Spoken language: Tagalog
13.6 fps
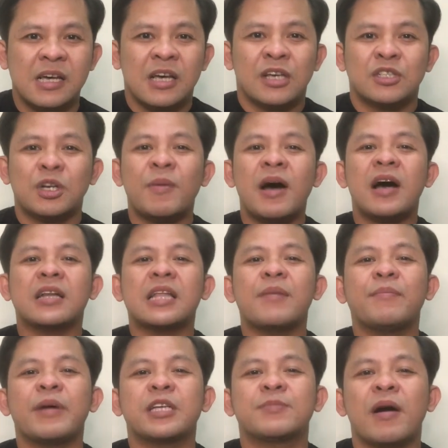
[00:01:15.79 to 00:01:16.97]
So mga
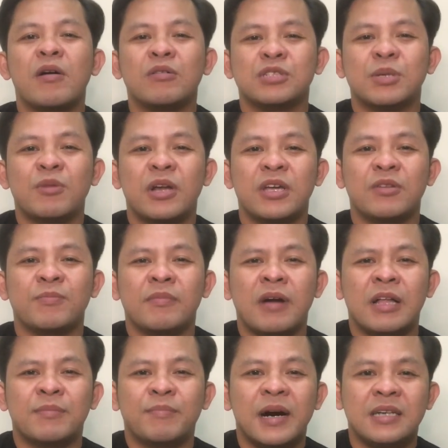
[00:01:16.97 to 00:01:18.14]
katambikes, bago ko simulan yung
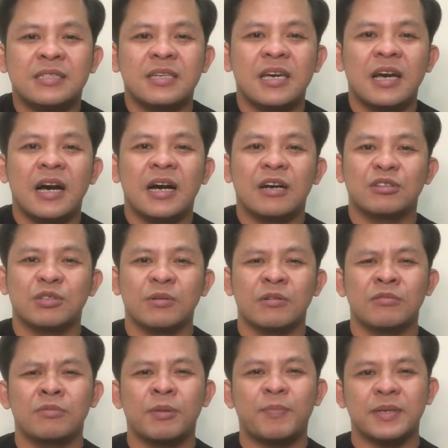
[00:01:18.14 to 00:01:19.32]
unboxing, uh, gusto
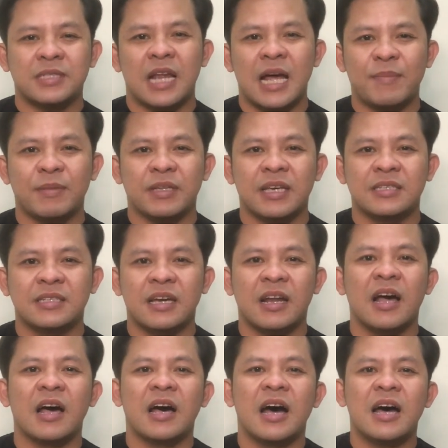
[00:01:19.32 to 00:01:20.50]
kong magpasalamat kay Sir
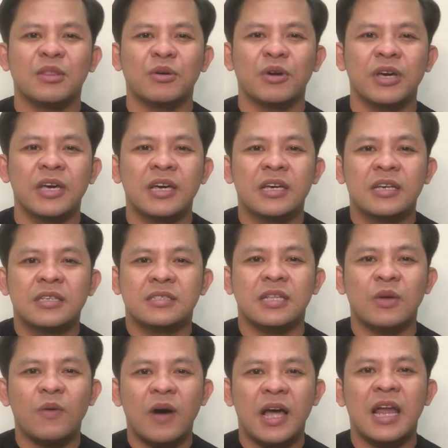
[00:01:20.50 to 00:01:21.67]
ah, Atoy sa
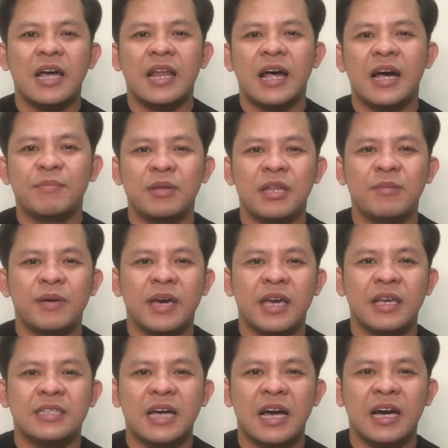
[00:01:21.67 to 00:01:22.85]
tiwala na binibigay
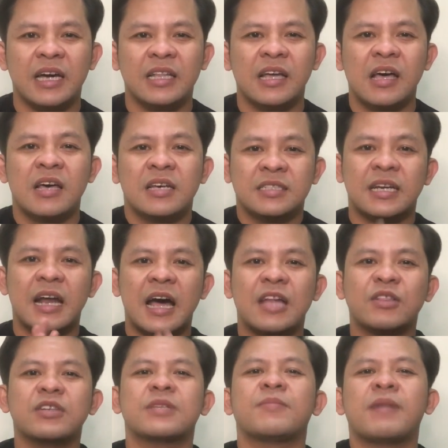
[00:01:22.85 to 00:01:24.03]
niya sa akin. Sir
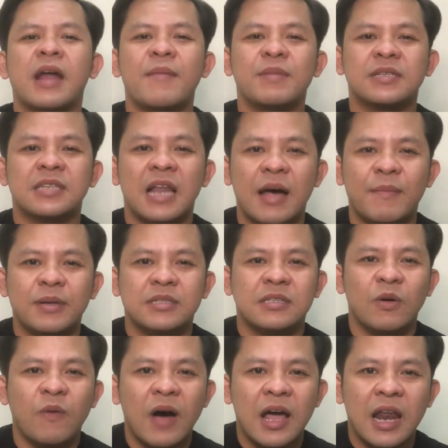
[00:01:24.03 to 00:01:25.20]
Atoy, maraming salamat sa
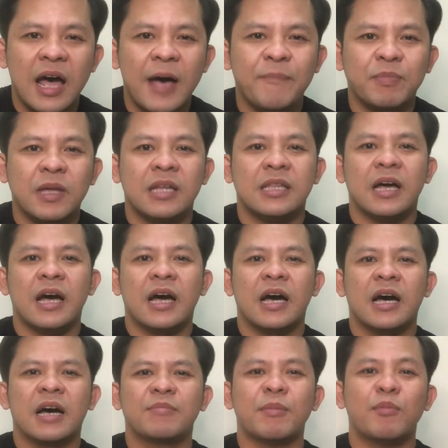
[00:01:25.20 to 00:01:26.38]
tiwala at
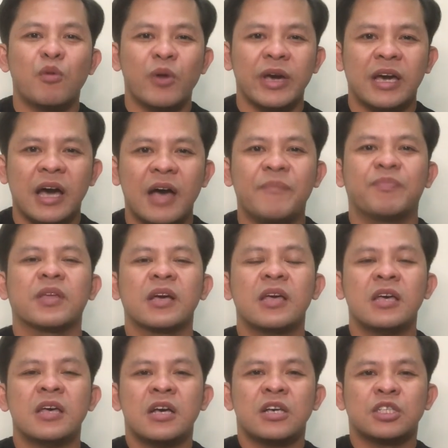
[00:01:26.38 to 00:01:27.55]
uh, mabuhay ka.
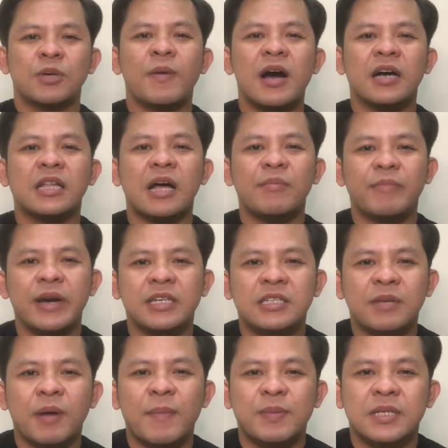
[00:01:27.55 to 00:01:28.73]
So mga katambikes,
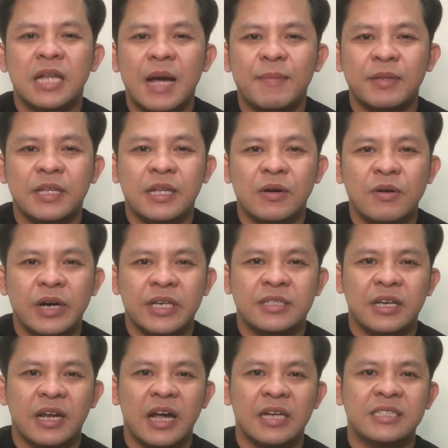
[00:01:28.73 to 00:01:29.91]
nagpapasalamat din ako kay
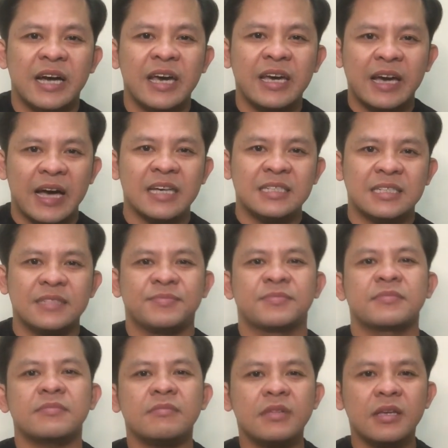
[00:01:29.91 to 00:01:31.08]
Sir uh, Jaikas
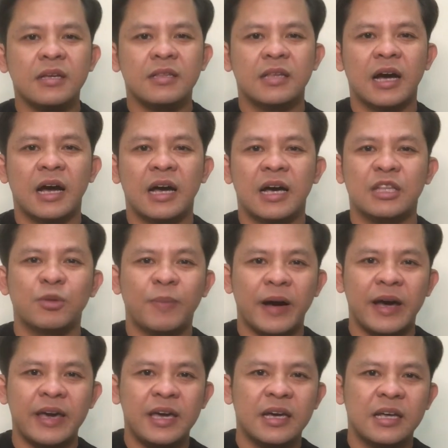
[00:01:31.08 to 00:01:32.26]
ng uh,
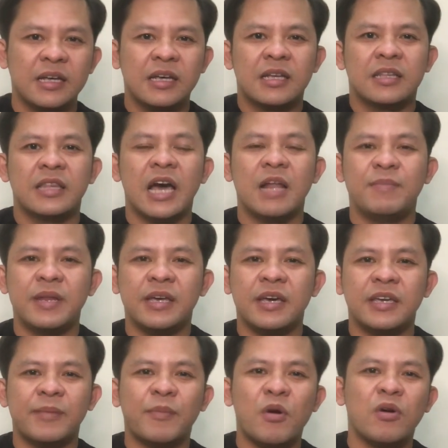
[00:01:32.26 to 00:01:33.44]
Dubai dahil binigay
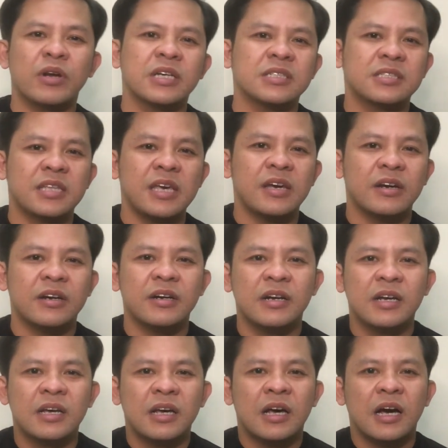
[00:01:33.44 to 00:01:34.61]
niya po ako ng sticker
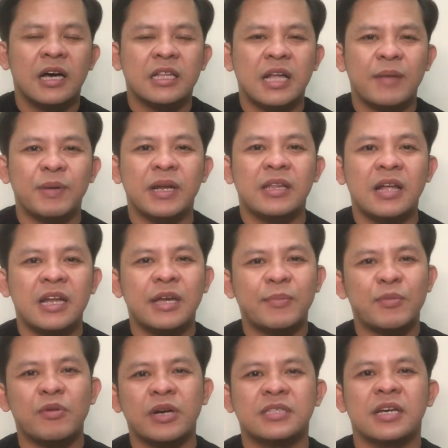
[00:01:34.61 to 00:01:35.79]
at uh, pinadala niya
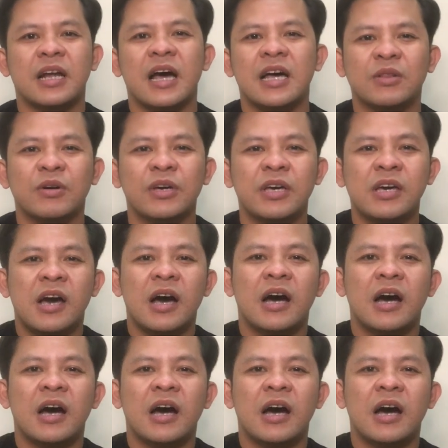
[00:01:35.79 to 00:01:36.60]
po kay Sir Atoy.